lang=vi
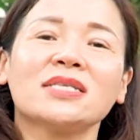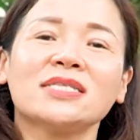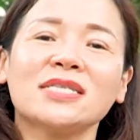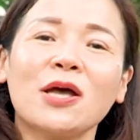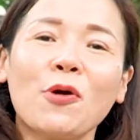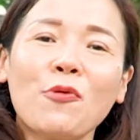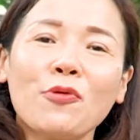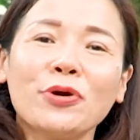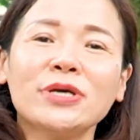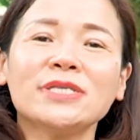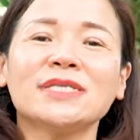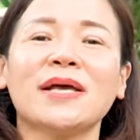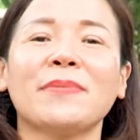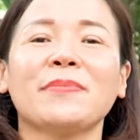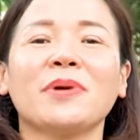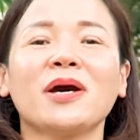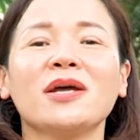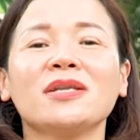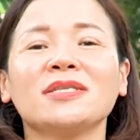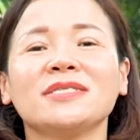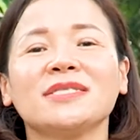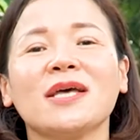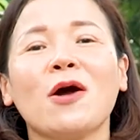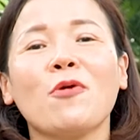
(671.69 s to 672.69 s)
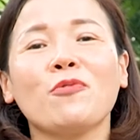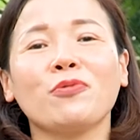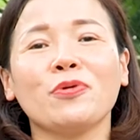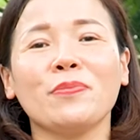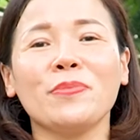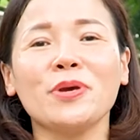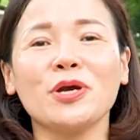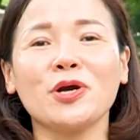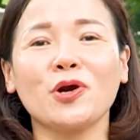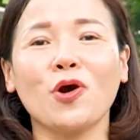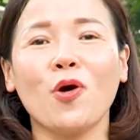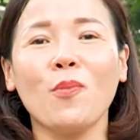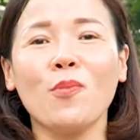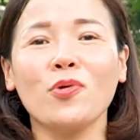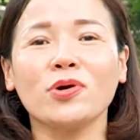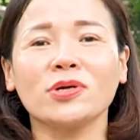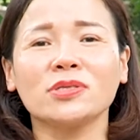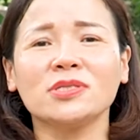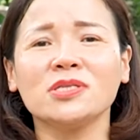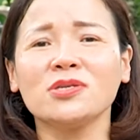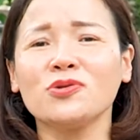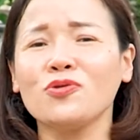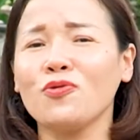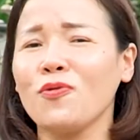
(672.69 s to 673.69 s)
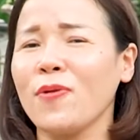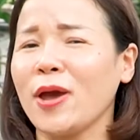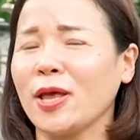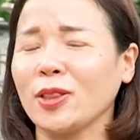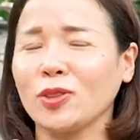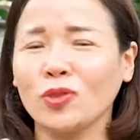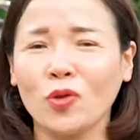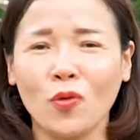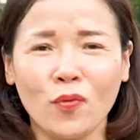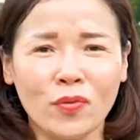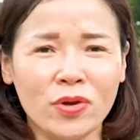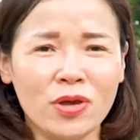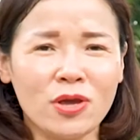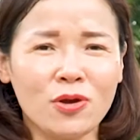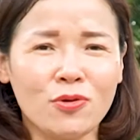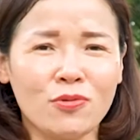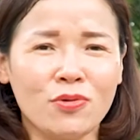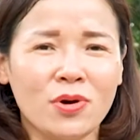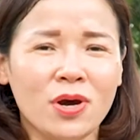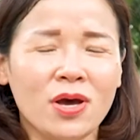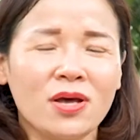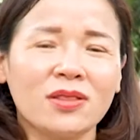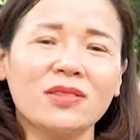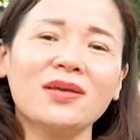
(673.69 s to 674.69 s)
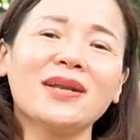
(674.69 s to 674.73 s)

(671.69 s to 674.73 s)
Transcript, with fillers: Sau khi giảm cân xong là mình có một cái sức khỏe tối ưu,